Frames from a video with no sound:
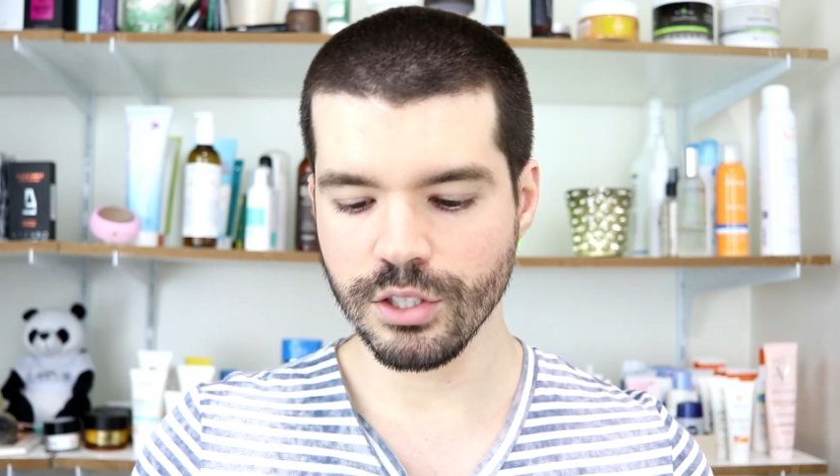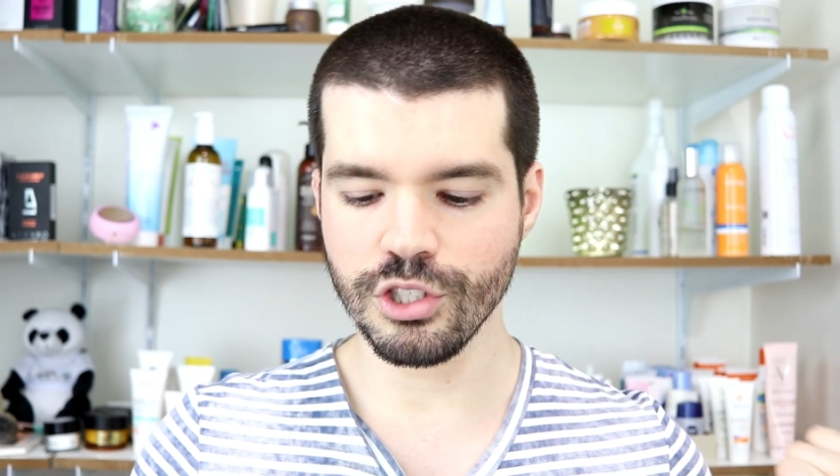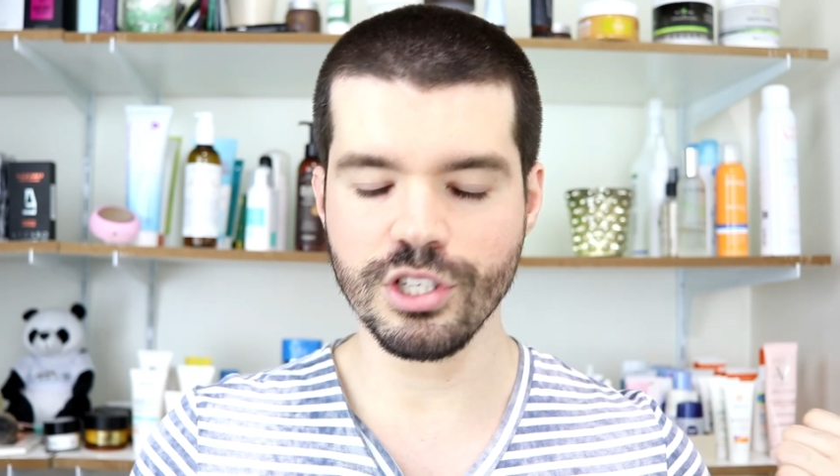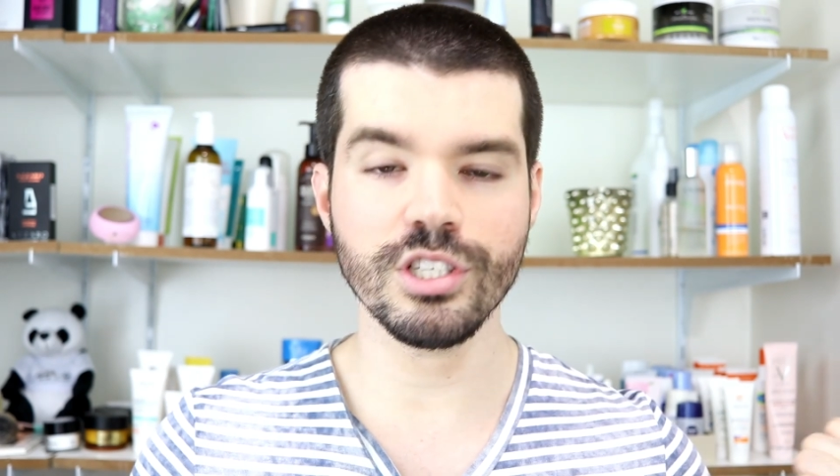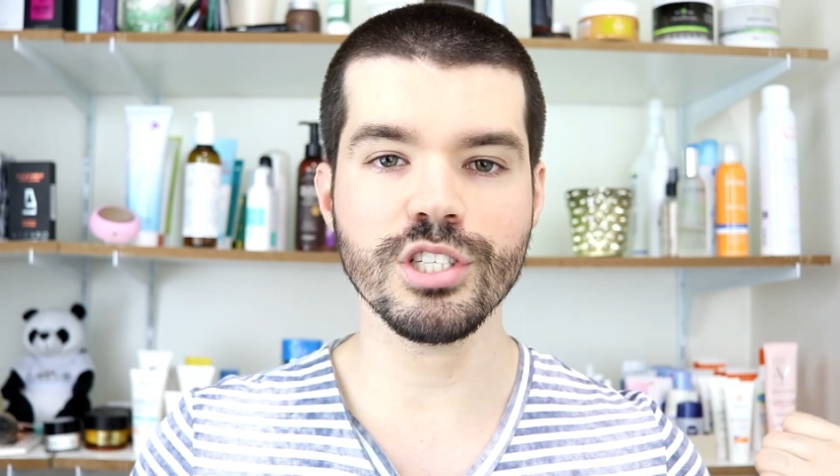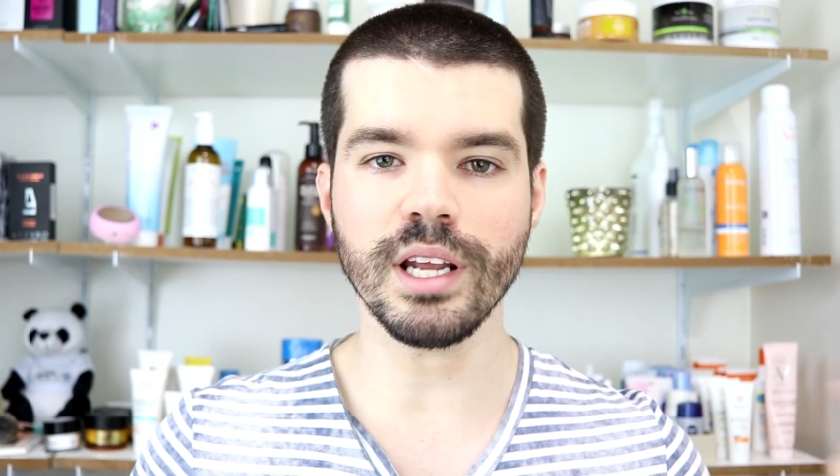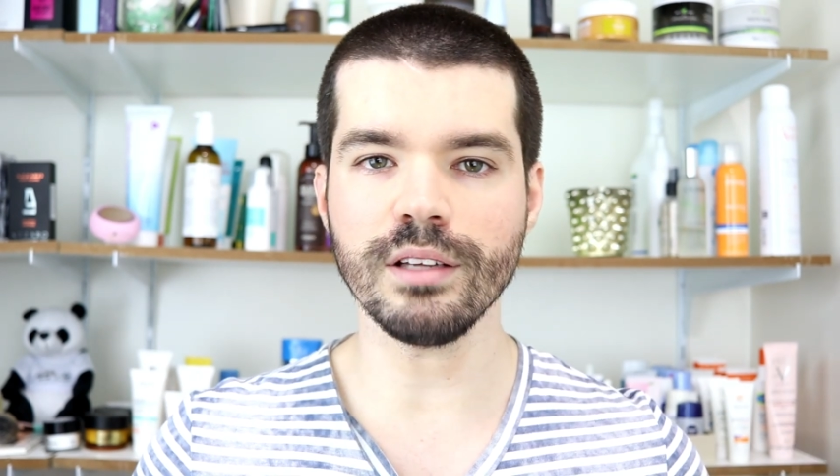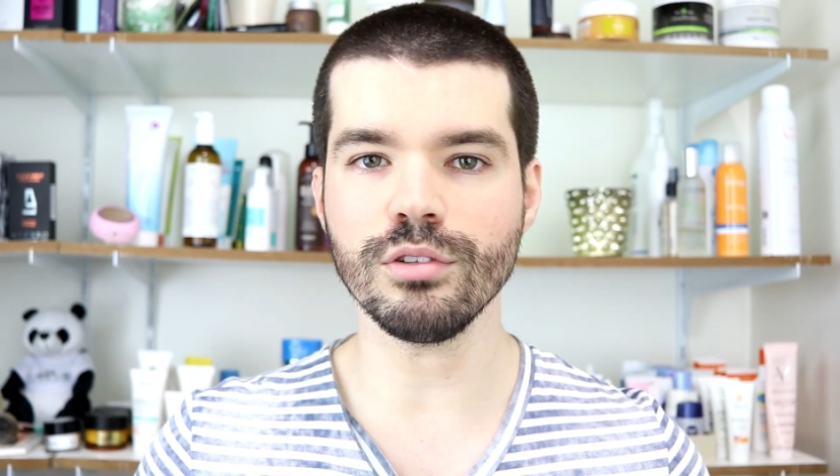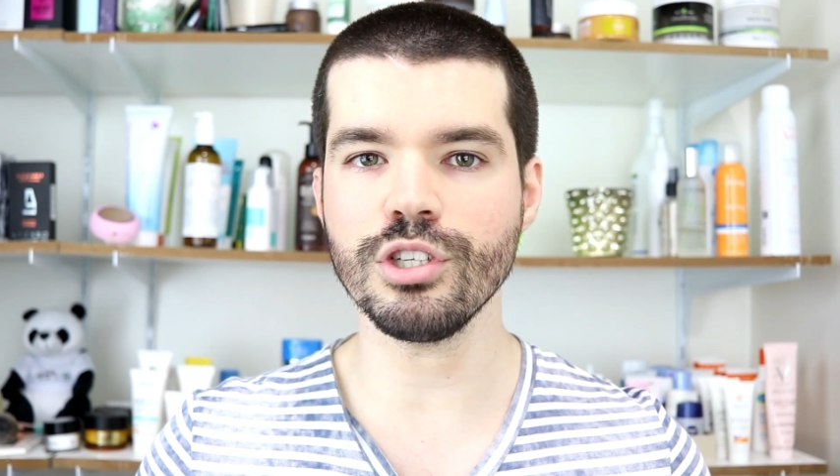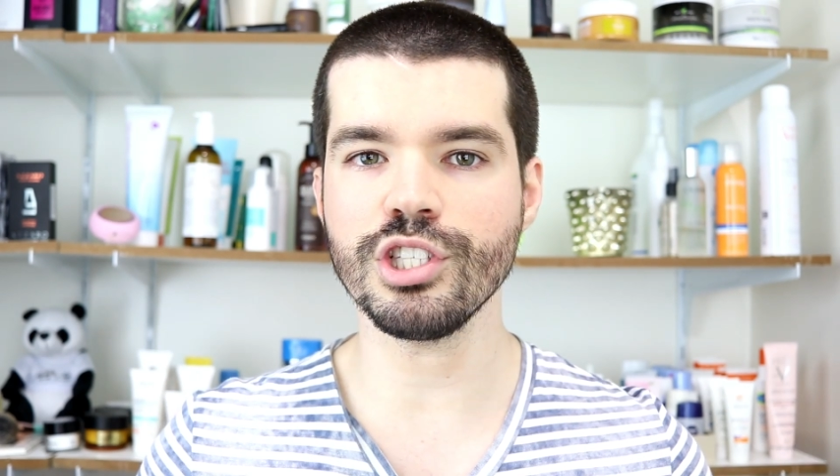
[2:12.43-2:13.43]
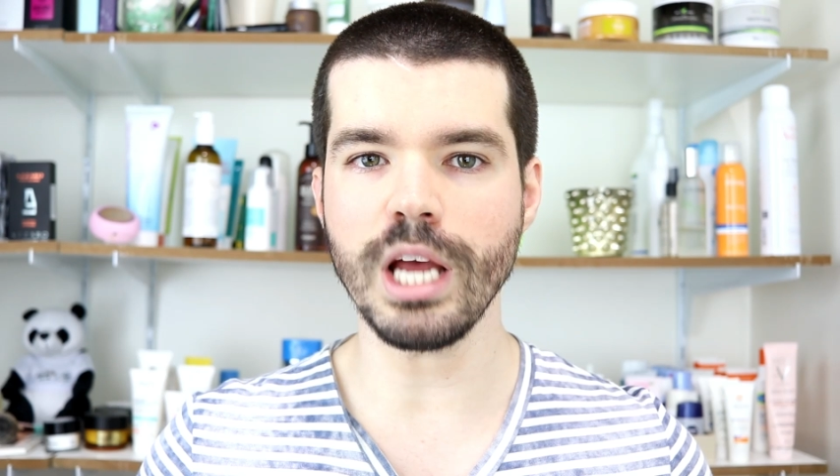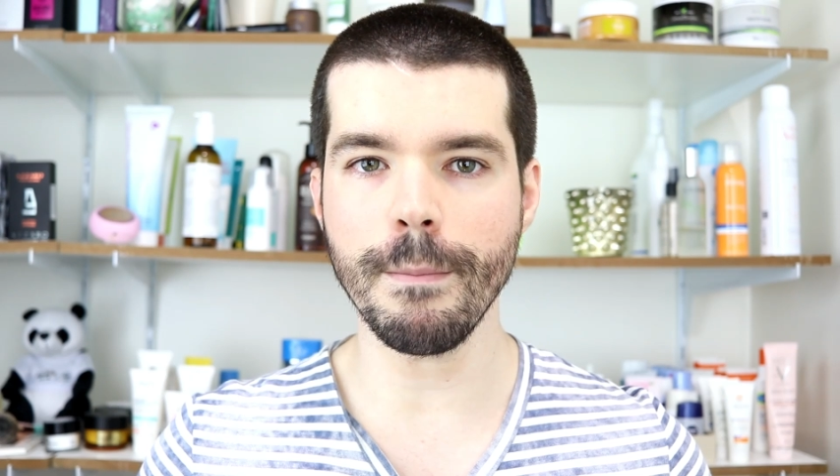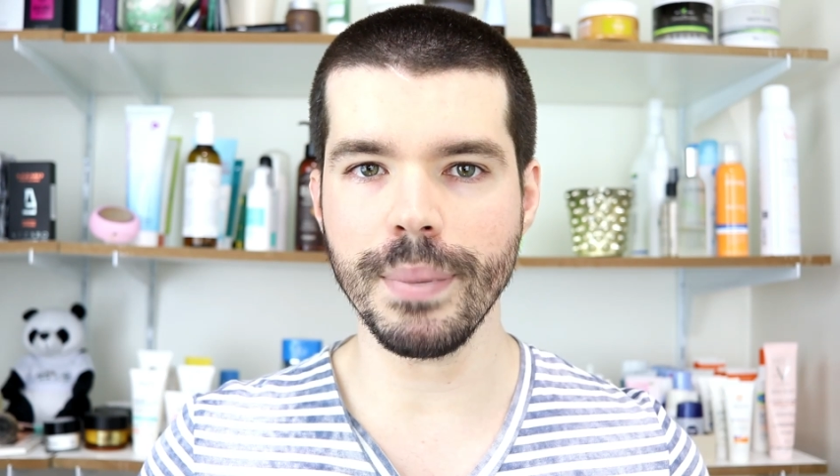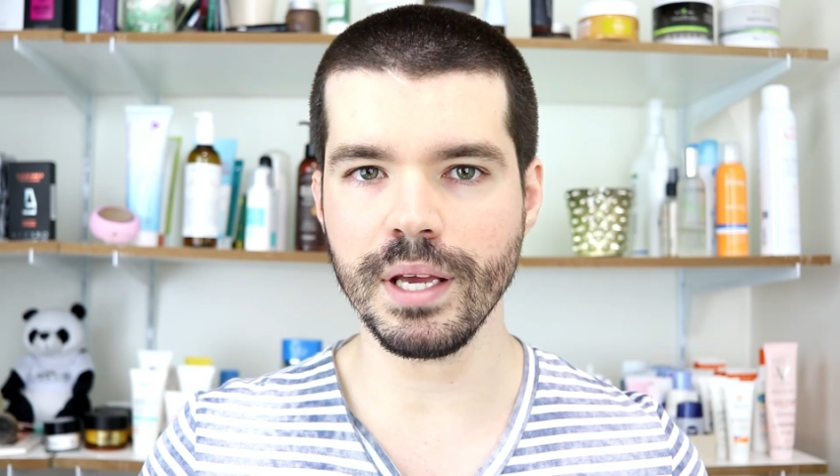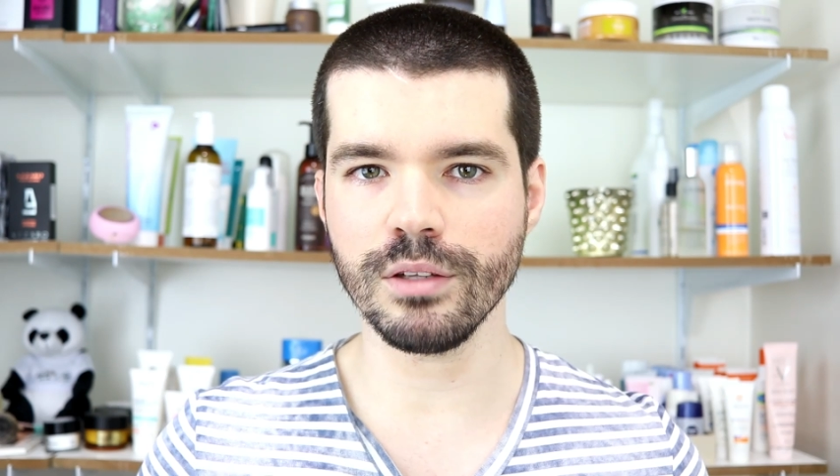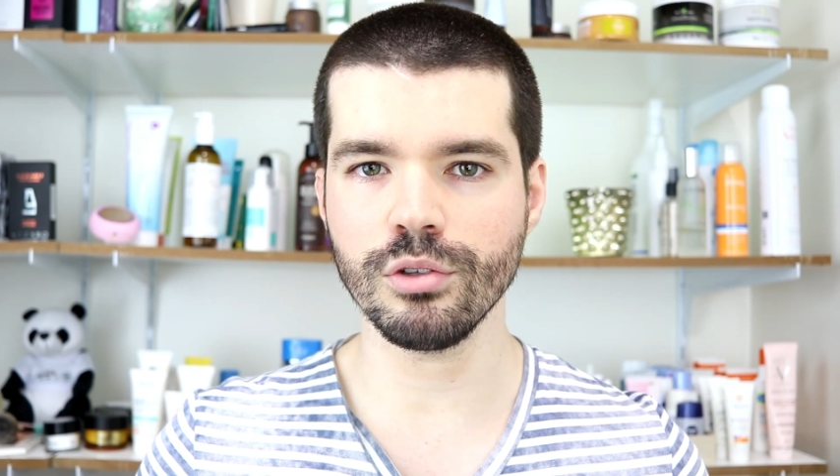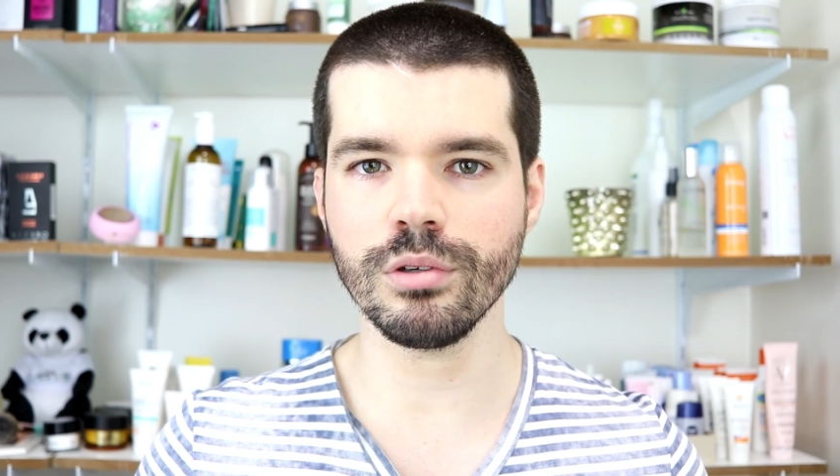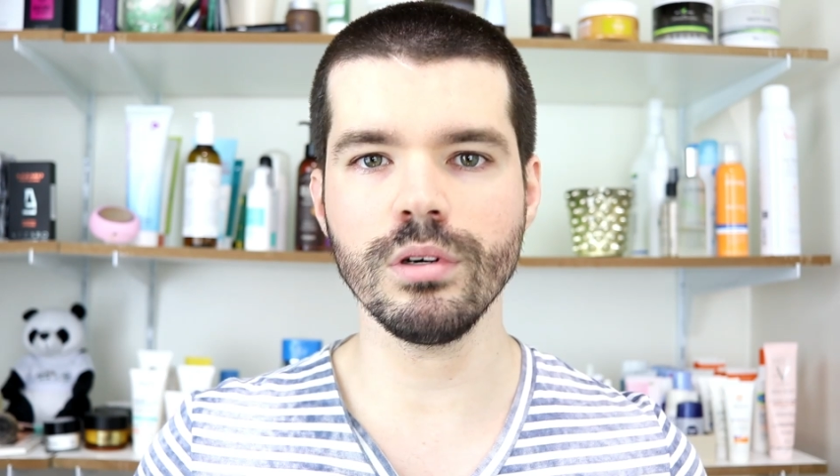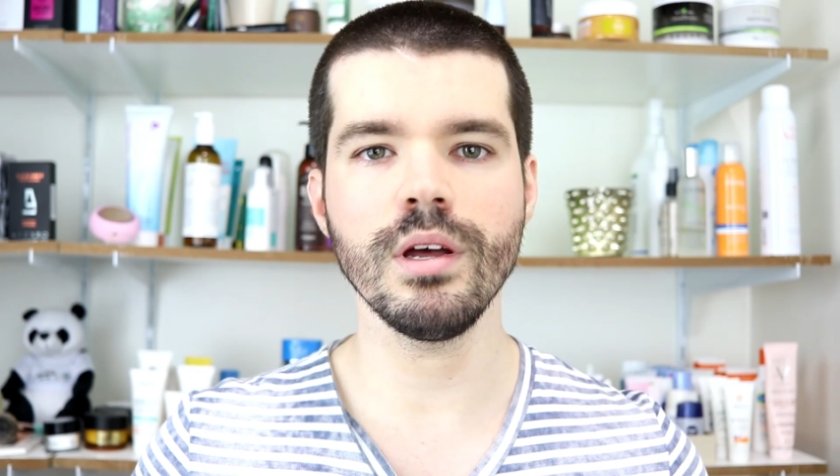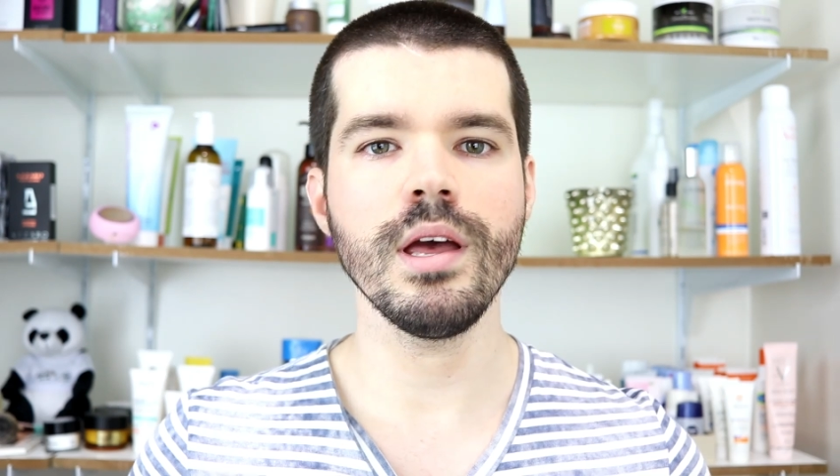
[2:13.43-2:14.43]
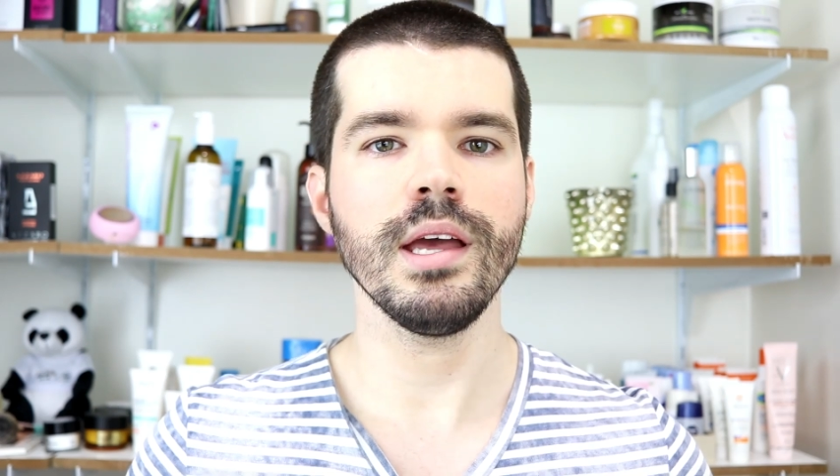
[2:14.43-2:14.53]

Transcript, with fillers: de extrato de chá preto,